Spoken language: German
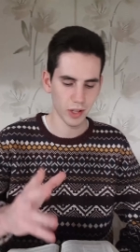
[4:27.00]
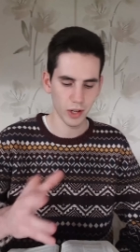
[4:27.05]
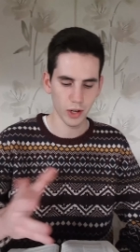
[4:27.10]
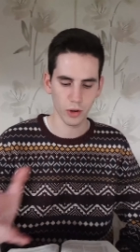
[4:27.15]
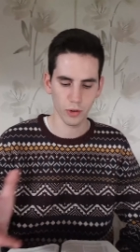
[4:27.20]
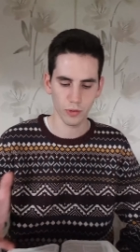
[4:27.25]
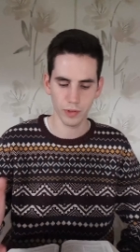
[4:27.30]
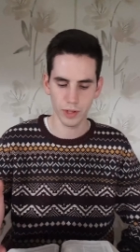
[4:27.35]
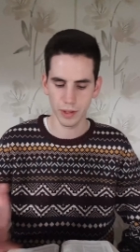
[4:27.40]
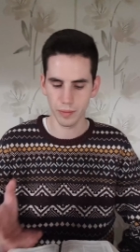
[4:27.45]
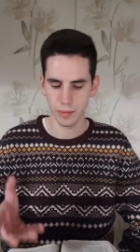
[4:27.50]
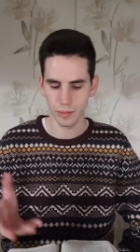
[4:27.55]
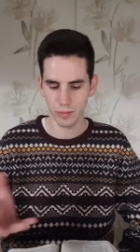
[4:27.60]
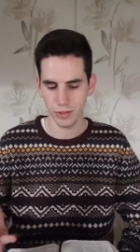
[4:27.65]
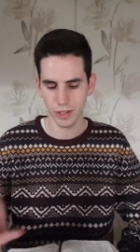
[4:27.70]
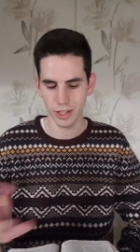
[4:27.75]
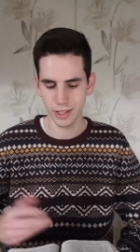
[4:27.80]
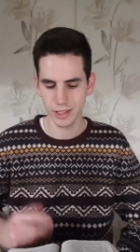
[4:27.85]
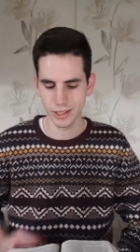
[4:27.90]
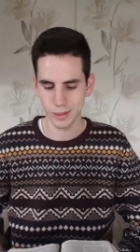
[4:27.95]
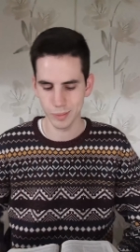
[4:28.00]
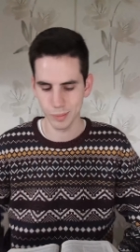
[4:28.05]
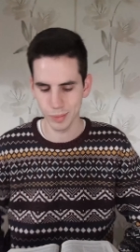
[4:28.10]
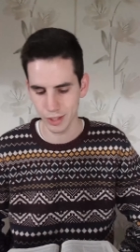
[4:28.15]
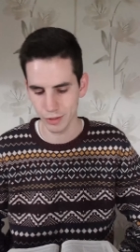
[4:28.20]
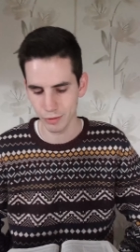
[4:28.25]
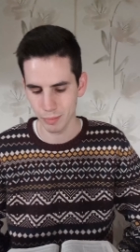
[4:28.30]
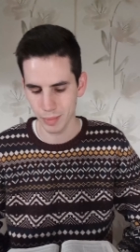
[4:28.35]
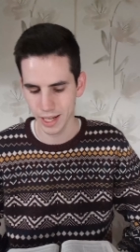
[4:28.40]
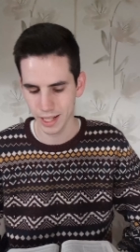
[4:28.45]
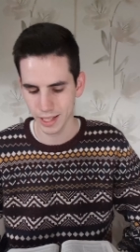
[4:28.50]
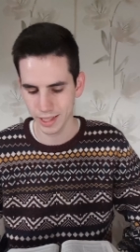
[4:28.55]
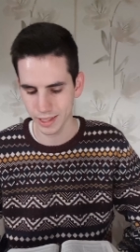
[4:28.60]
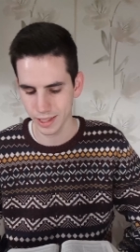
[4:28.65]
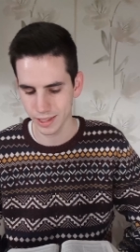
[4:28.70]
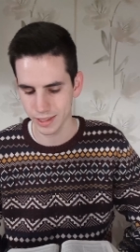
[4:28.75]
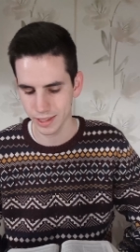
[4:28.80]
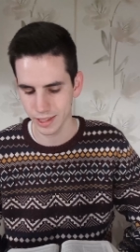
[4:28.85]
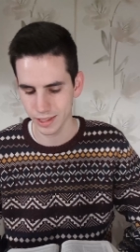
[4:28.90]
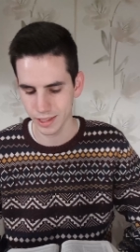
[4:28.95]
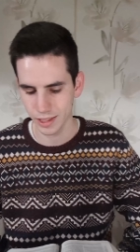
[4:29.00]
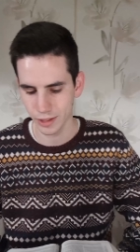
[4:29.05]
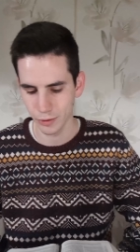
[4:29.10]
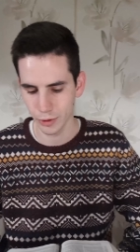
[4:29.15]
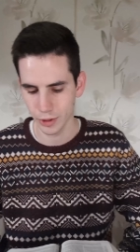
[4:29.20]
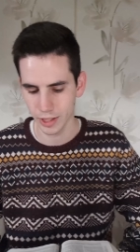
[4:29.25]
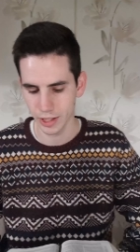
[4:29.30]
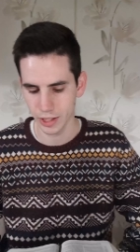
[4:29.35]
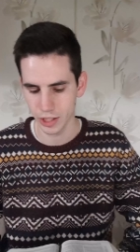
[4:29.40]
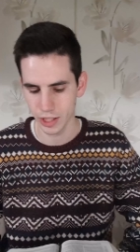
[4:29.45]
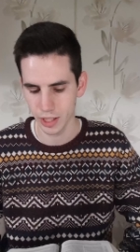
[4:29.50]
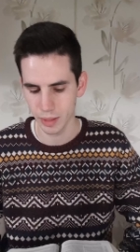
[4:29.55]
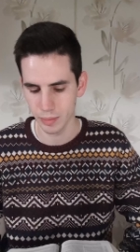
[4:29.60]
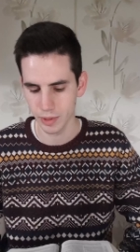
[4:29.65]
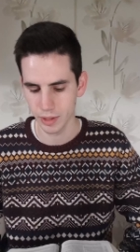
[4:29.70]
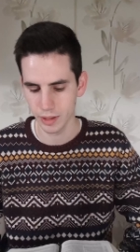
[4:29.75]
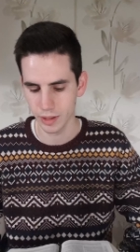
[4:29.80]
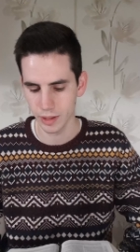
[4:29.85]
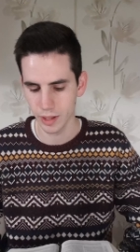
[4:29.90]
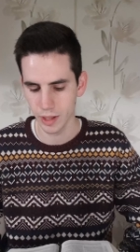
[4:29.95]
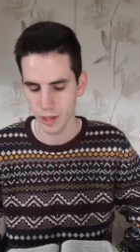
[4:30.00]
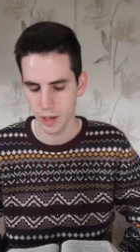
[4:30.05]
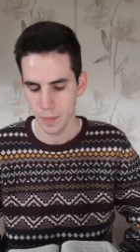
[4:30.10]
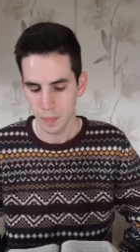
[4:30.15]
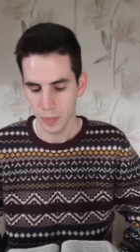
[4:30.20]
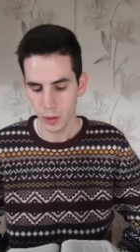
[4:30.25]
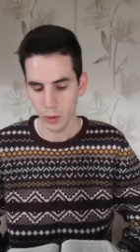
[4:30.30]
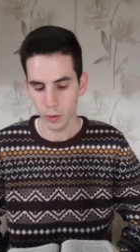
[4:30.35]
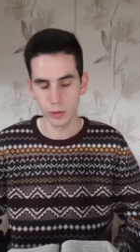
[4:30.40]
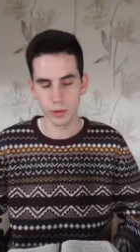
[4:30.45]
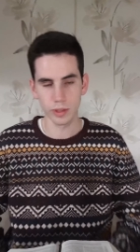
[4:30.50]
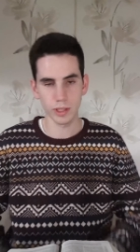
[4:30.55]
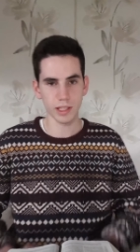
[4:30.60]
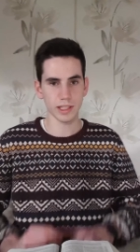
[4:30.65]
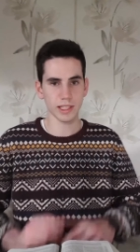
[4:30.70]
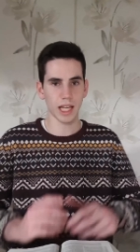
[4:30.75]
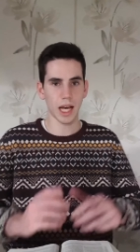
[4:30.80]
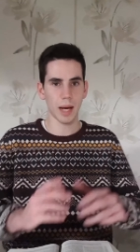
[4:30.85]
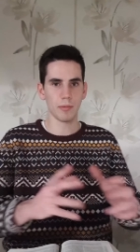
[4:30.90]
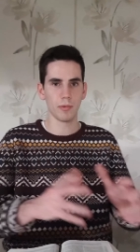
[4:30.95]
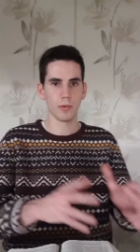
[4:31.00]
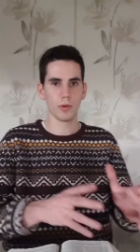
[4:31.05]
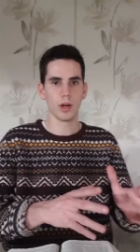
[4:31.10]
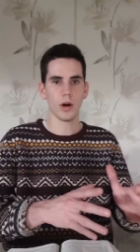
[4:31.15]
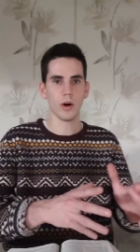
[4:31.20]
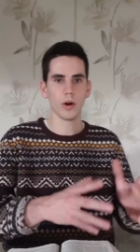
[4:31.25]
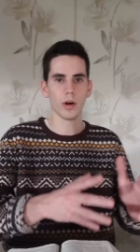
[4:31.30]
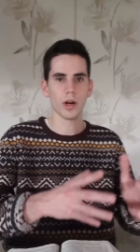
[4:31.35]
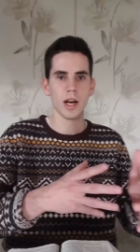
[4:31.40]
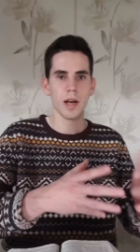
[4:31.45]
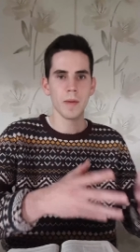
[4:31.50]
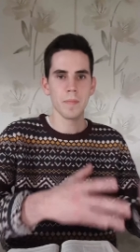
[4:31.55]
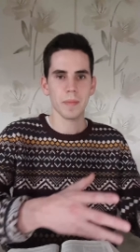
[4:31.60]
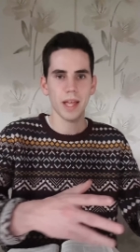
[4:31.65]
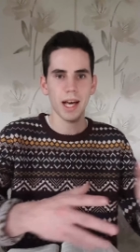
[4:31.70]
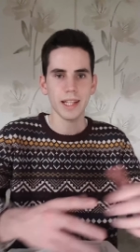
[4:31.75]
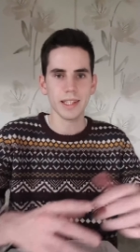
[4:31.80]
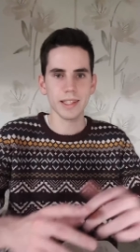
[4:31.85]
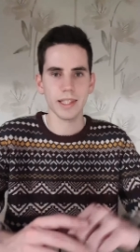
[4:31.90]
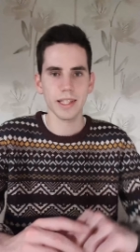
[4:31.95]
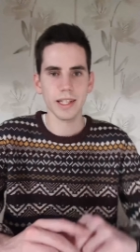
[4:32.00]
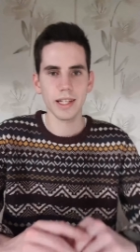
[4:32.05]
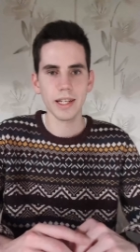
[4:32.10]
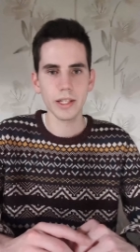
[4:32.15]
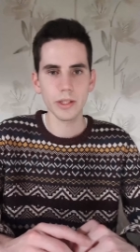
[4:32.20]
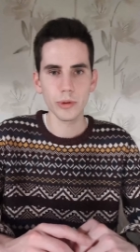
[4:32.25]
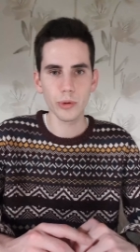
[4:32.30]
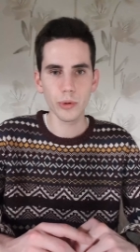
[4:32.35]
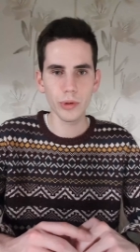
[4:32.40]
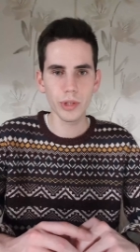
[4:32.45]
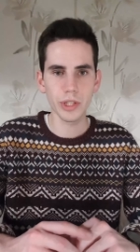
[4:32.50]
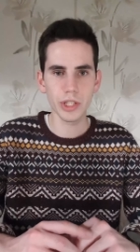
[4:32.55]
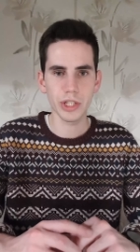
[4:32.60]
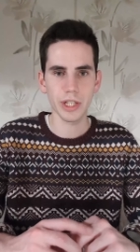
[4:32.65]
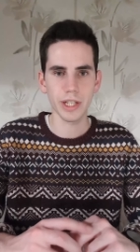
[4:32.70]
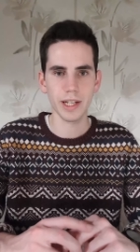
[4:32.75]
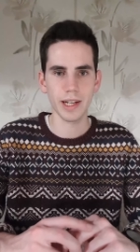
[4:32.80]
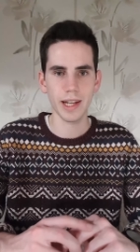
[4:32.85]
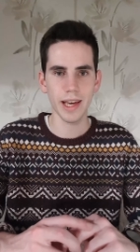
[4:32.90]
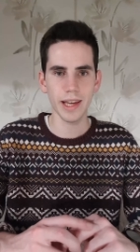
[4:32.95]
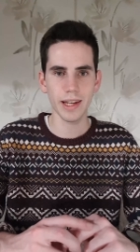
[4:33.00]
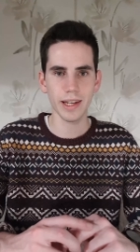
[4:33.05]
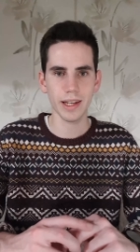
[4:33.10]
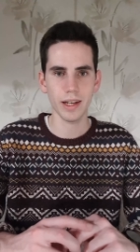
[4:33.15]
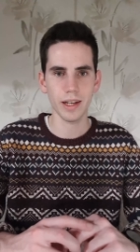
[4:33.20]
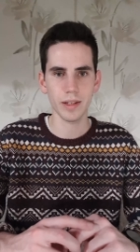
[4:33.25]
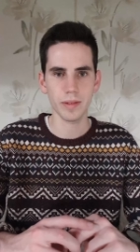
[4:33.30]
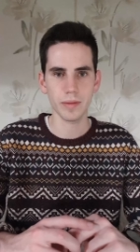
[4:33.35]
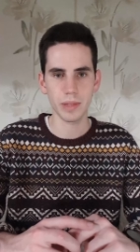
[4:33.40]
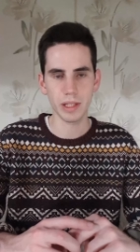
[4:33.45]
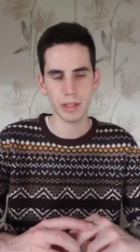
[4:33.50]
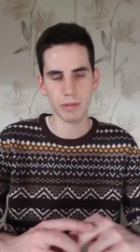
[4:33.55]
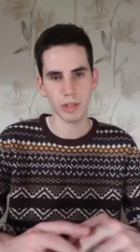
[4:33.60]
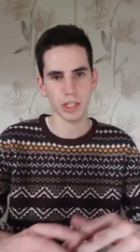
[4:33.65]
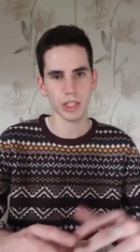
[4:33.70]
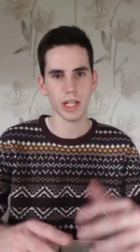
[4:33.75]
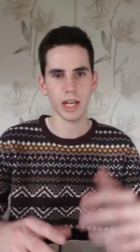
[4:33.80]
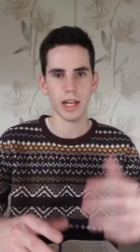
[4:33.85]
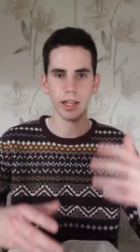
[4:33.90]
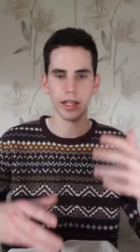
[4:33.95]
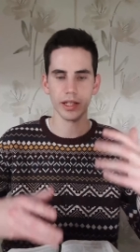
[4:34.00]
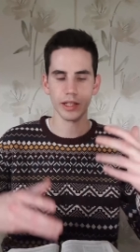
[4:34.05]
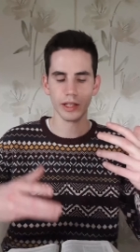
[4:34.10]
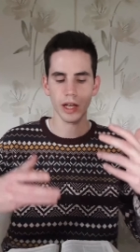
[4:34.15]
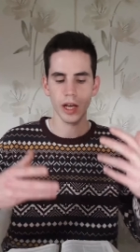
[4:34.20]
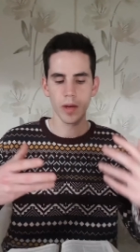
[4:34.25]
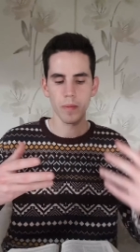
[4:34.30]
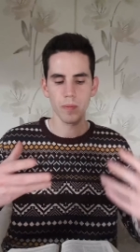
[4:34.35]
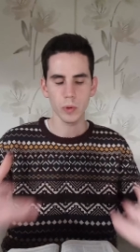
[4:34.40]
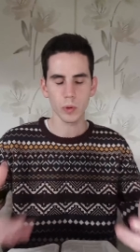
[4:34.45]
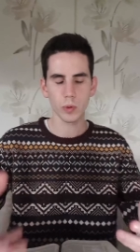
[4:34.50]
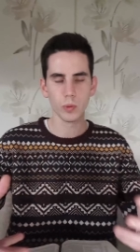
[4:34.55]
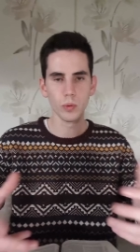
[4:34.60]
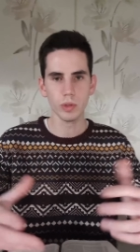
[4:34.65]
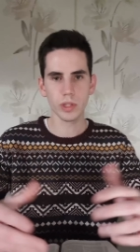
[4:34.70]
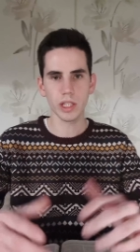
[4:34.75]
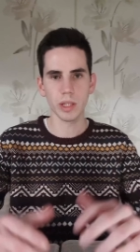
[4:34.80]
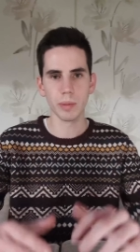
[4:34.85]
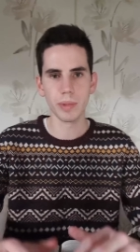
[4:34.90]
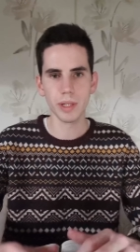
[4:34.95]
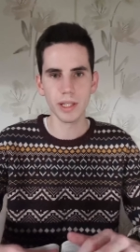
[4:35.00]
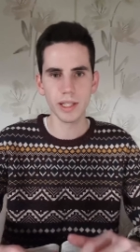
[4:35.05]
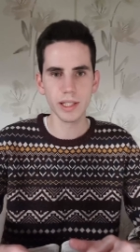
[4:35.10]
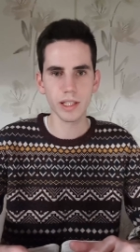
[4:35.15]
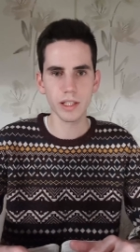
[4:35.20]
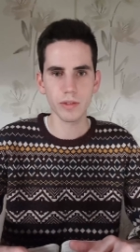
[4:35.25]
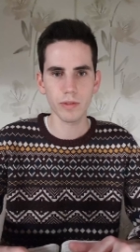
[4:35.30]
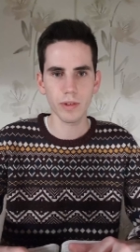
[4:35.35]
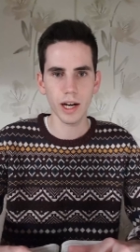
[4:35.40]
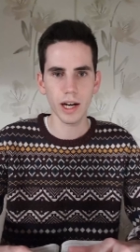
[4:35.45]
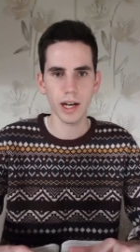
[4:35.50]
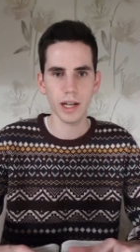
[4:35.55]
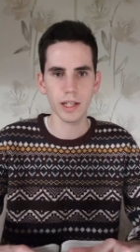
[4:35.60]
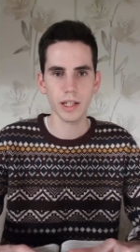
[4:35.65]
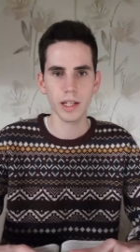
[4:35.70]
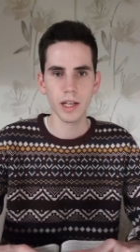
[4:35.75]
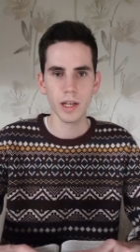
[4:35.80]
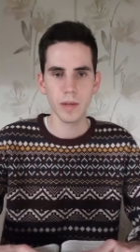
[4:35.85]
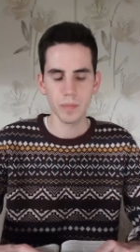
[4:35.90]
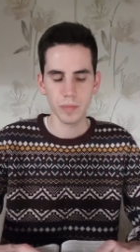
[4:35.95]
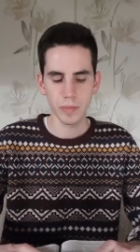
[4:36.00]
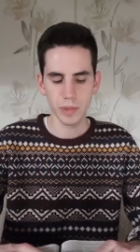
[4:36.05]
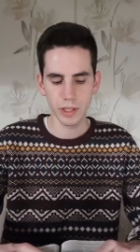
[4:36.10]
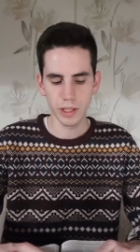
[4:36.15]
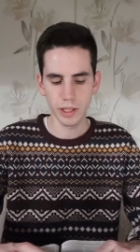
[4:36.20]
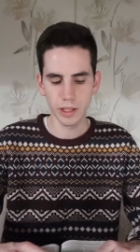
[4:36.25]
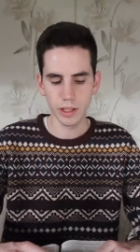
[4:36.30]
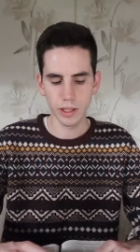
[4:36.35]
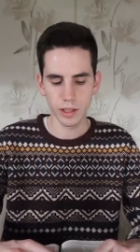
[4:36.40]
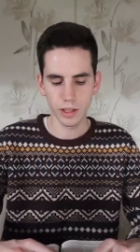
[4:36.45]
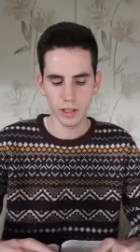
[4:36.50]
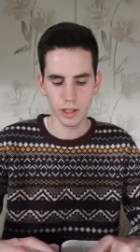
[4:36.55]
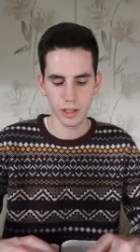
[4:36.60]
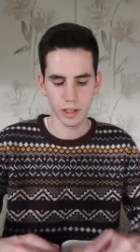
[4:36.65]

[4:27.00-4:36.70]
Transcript: auch wenn wir in diesem Brief merken, dass das nicht wirklich stimmt. Und es gab wohl auch andere jüdische Lehrer, die wahrscheinlich gut gebildet waren, die äh,